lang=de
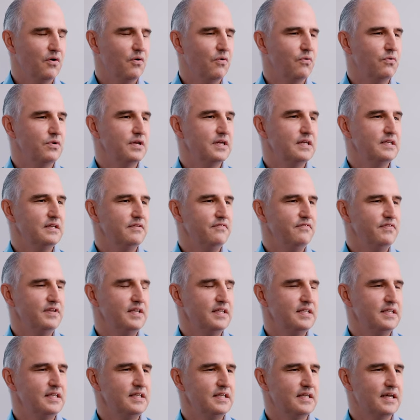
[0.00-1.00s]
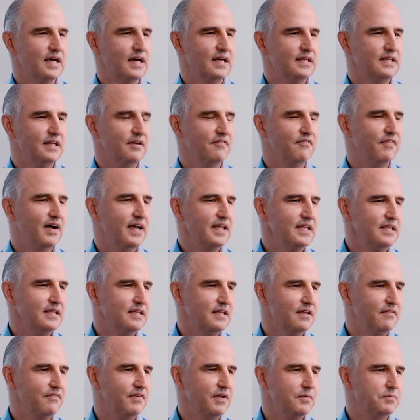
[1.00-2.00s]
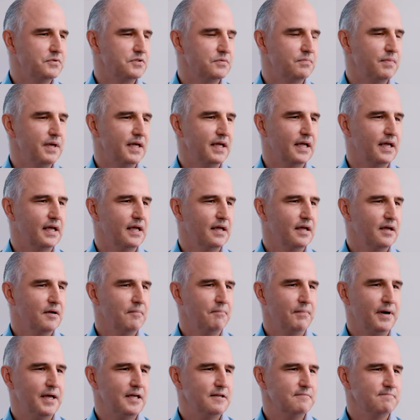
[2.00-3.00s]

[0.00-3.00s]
oder die Wichtigkeit der Weichgewebsmenge bei